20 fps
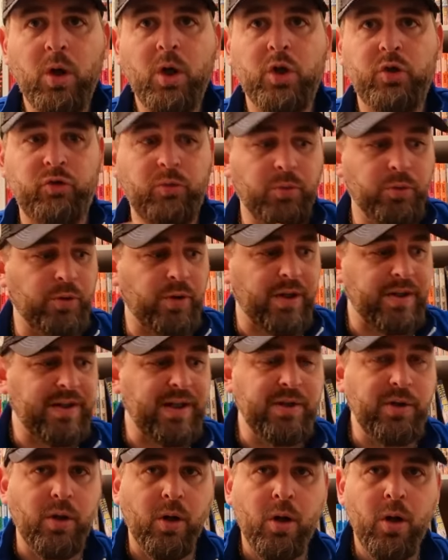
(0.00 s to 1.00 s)
Je vous montrerai
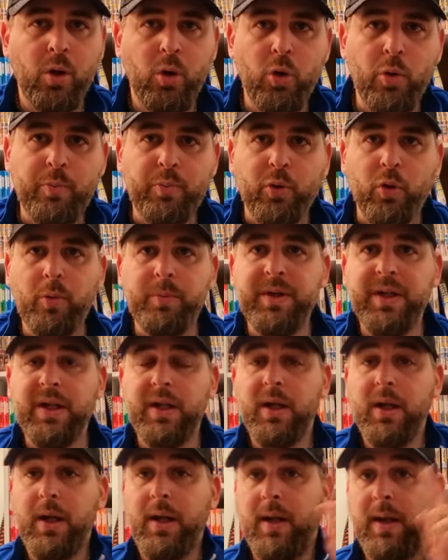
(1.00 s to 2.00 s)
d'ailleurs le
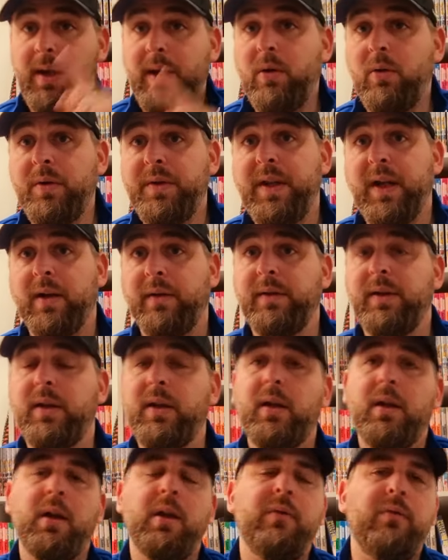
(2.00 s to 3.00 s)
premier et le
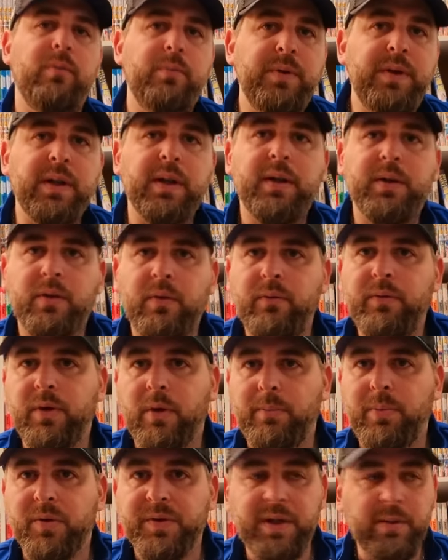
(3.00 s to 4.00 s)
dernier, et vous me direz ce que vous en
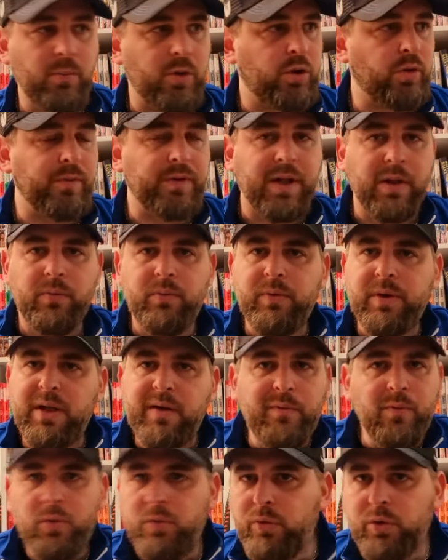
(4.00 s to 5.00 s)
pensez. Moi, je trouve qu'il y a eu une
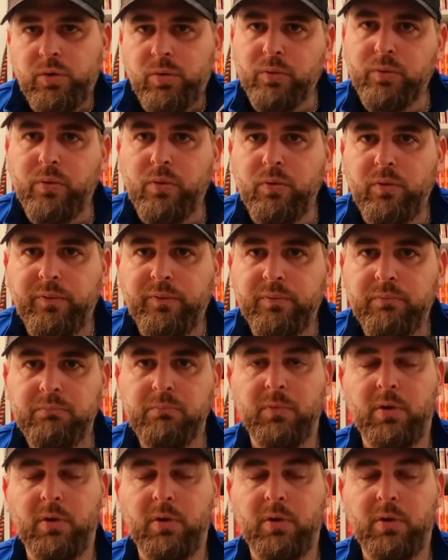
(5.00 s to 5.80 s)
évolution de ouf.